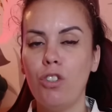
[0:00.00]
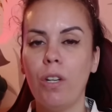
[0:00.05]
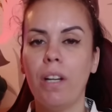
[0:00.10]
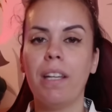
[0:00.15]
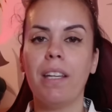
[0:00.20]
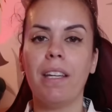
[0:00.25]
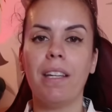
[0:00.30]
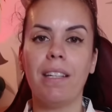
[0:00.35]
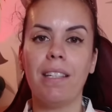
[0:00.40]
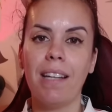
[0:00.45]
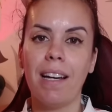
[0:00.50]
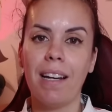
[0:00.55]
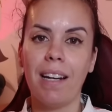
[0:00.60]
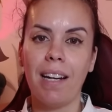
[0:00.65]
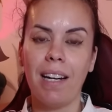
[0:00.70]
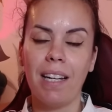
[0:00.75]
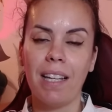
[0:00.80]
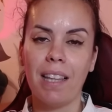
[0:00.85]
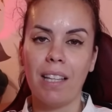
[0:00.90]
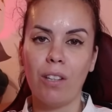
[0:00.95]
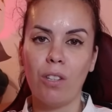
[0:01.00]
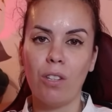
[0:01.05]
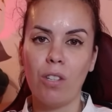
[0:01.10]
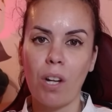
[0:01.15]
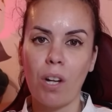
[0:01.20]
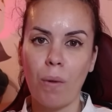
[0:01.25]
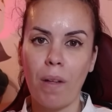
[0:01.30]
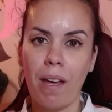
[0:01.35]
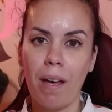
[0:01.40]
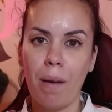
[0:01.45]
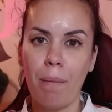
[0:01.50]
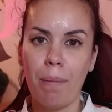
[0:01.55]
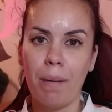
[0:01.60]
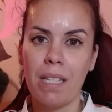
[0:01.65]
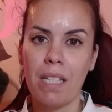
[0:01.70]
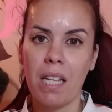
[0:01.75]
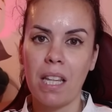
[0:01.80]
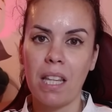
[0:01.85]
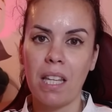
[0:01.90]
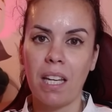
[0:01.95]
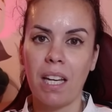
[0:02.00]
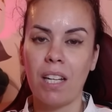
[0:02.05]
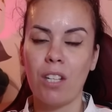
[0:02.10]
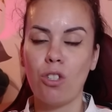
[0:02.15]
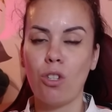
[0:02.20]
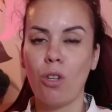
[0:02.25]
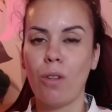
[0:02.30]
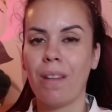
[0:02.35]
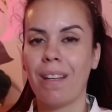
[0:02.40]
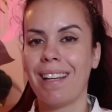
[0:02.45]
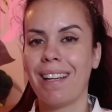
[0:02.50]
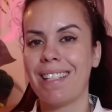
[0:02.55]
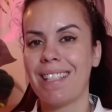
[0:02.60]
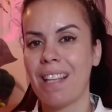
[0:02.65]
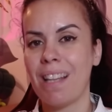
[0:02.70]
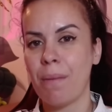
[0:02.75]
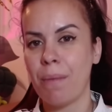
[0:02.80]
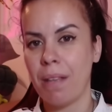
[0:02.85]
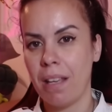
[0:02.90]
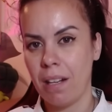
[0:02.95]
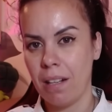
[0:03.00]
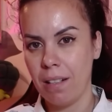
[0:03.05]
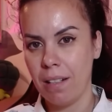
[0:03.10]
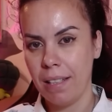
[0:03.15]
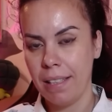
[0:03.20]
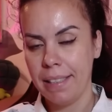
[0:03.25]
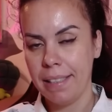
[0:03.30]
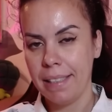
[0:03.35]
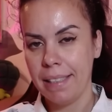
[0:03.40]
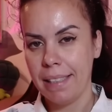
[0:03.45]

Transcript: ayer ya analizando esa rueda de prensa dije esto de que está bien.